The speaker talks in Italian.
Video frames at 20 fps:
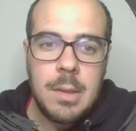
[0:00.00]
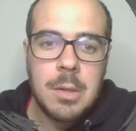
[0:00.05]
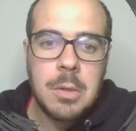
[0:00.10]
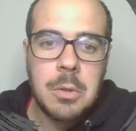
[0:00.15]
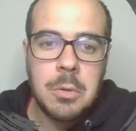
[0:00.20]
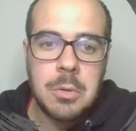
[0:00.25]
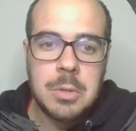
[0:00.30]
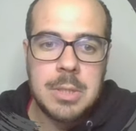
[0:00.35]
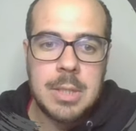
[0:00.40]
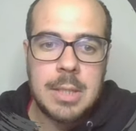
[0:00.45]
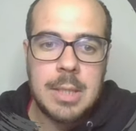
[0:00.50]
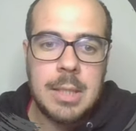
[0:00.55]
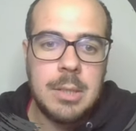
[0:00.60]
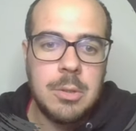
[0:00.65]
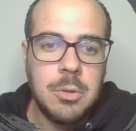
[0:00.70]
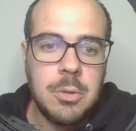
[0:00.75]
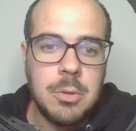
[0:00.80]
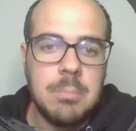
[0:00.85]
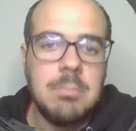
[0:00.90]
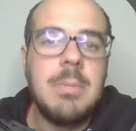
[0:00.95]
cosa che
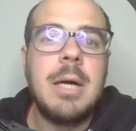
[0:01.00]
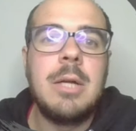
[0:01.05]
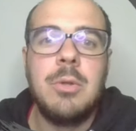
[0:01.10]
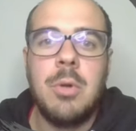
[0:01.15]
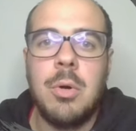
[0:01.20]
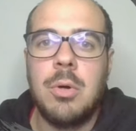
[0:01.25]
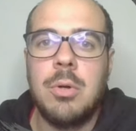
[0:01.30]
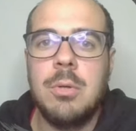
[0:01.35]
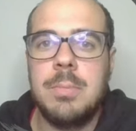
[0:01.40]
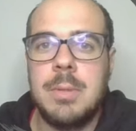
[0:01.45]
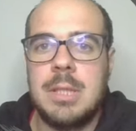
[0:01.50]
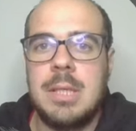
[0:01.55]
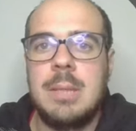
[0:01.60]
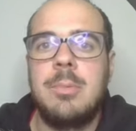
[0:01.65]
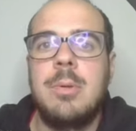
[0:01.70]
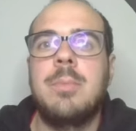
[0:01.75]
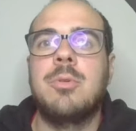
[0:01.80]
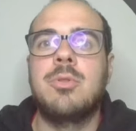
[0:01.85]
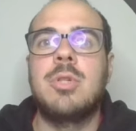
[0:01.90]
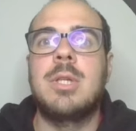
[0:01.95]
io adoro perché
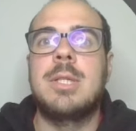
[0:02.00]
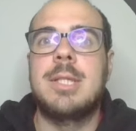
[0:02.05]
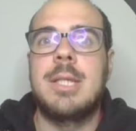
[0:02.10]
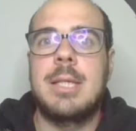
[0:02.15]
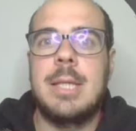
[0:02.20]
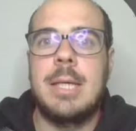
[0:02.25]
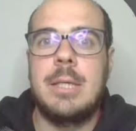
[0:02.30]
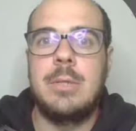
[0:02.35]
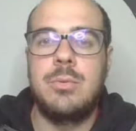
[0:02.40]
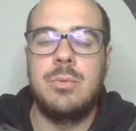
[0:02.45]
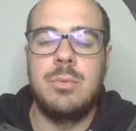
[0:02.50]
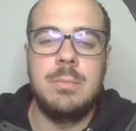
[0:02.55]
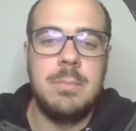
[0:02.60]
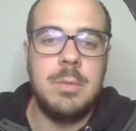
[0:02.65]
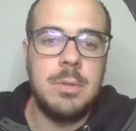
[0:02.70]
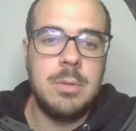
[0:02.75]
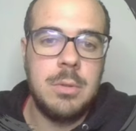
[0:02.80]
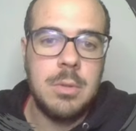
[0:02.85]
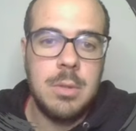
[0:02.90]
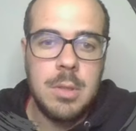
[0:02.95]
poi posso attaccare
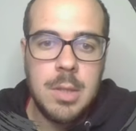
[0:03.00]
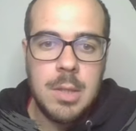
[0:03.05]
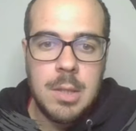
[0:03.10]
subito.